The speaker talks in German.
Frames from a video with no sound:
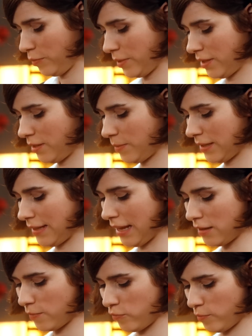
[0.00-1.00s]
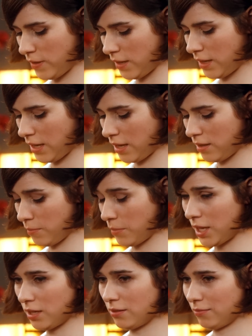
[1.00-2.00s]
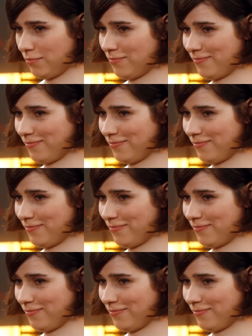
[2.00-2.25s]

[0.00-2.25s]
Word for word: Wie man das immer sagt, obwohl man es eigentlich gar nicht meint.